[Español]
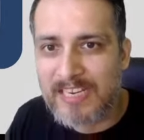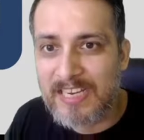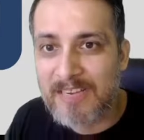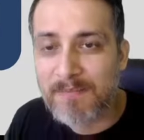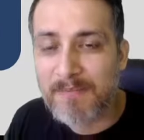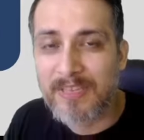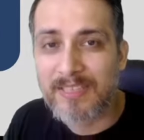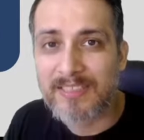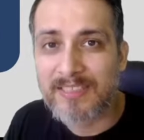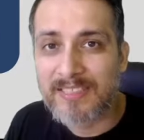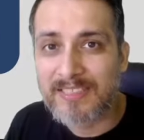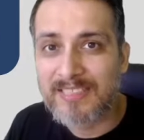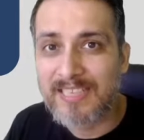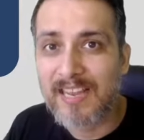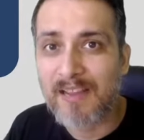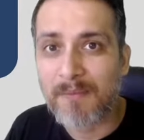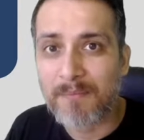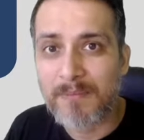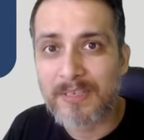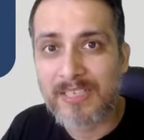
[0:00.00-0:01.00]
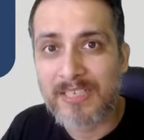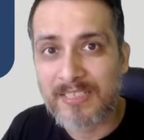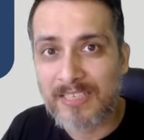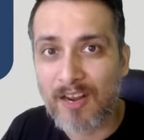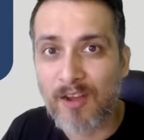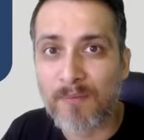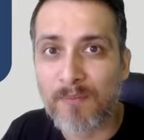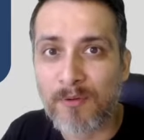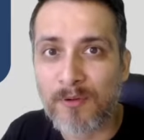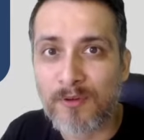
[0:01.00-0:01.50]
Y mientras sea
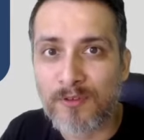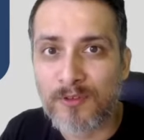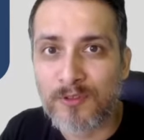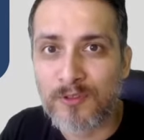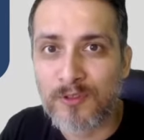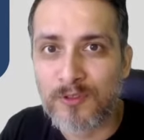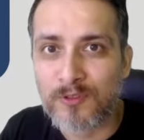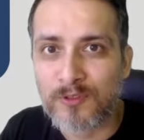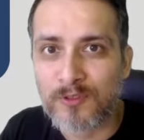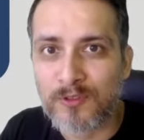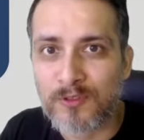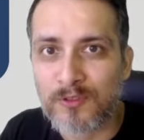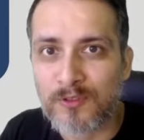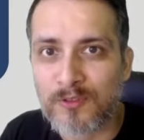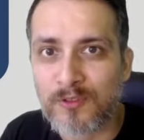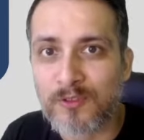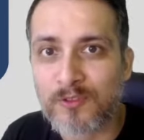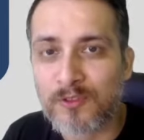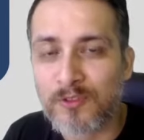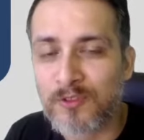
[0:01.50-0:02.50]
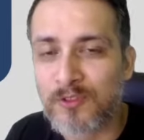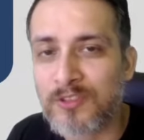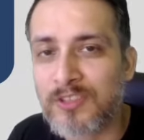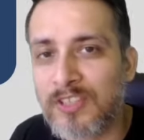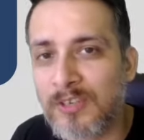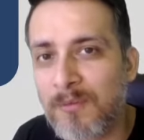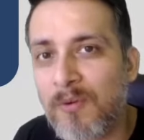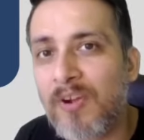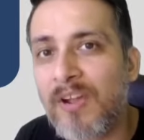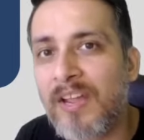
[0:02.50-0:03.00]
administrado por nosotros, nosotros
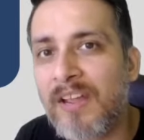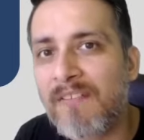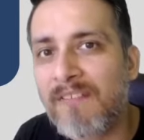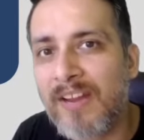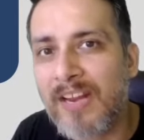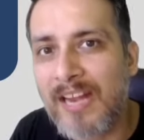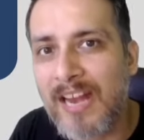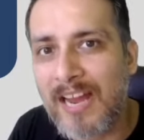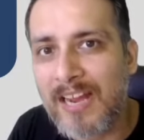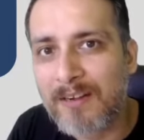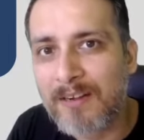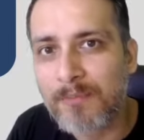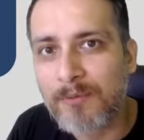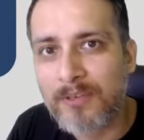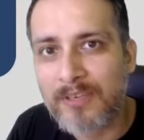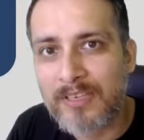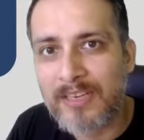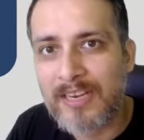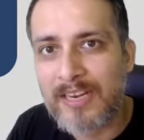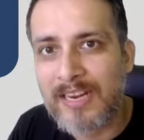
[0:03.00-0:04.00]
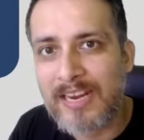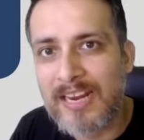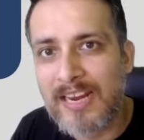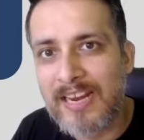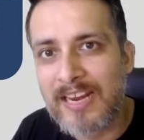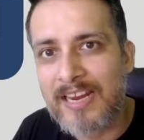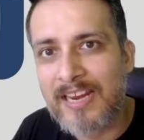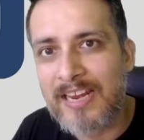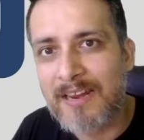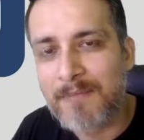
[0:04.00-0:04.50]
tenemos que velar porque
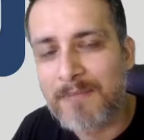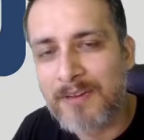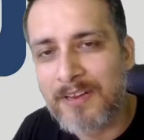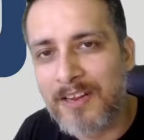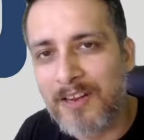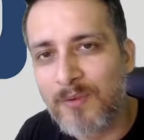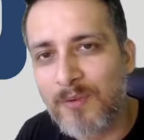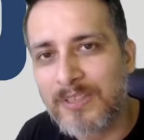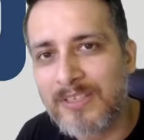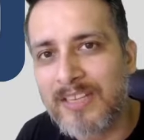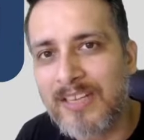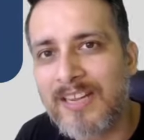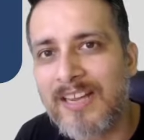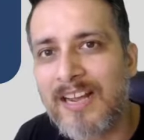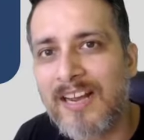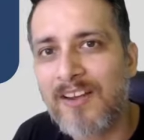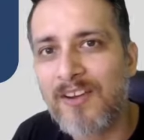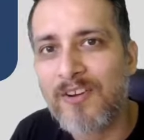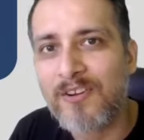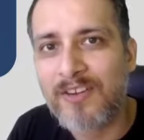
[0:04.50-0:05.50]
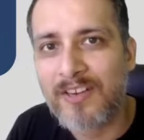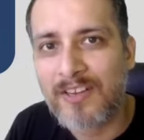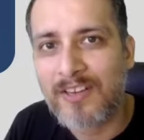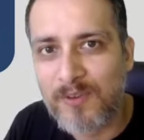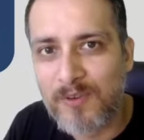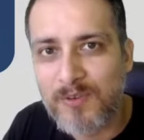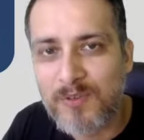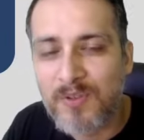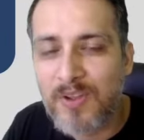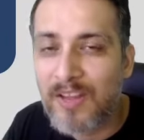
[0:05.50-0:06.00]
el API Gateway tenga los
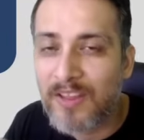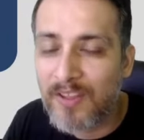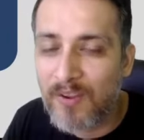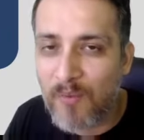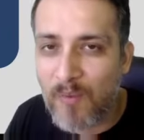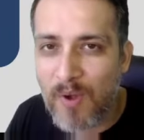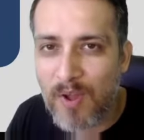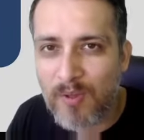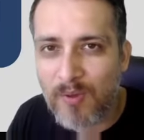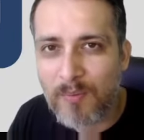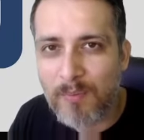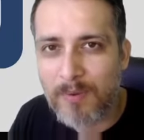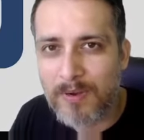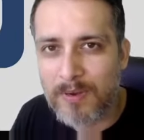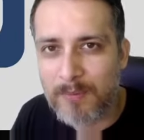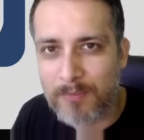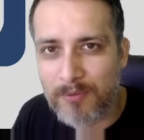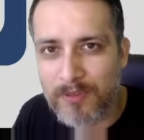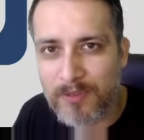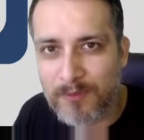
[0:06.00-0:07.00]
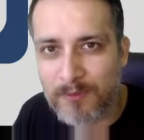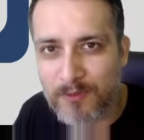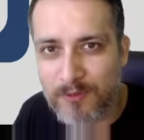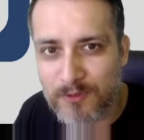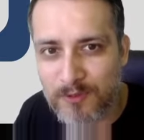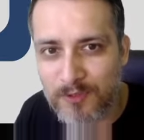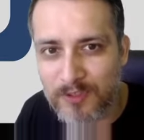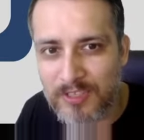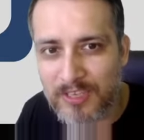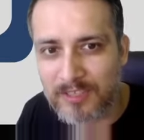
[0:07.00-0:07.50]
recursos adecuados para poder
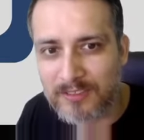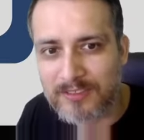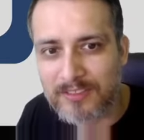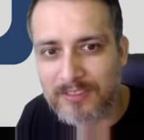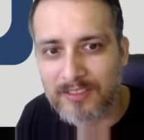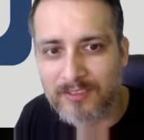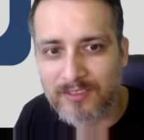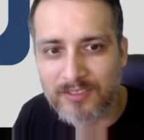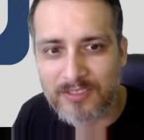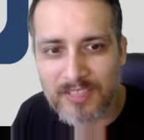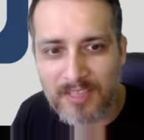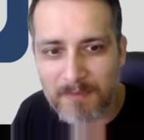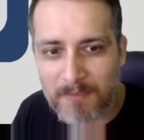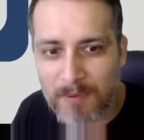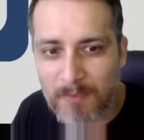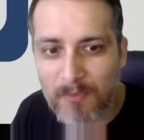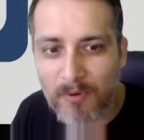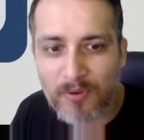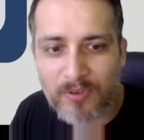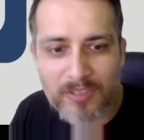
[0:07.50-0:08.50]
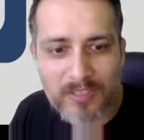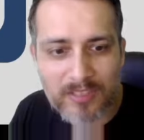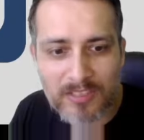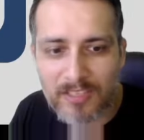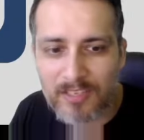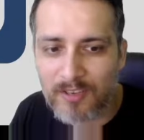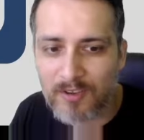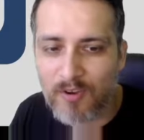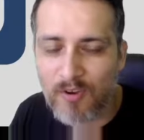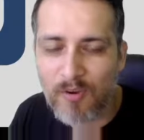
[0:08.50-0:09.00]
funcionar, tanto sea de memoria,
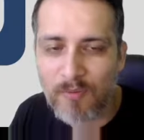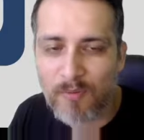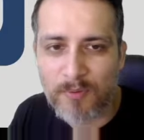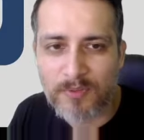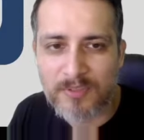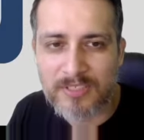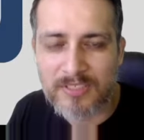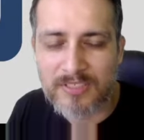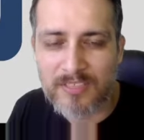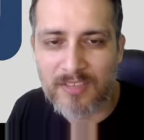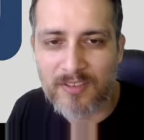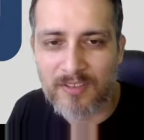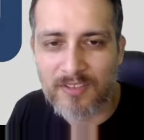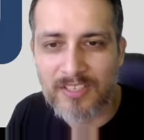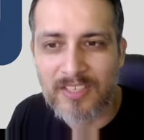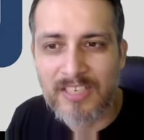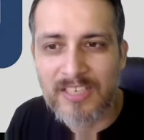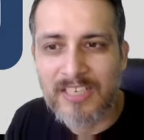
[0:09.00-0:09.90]
disco o procesador.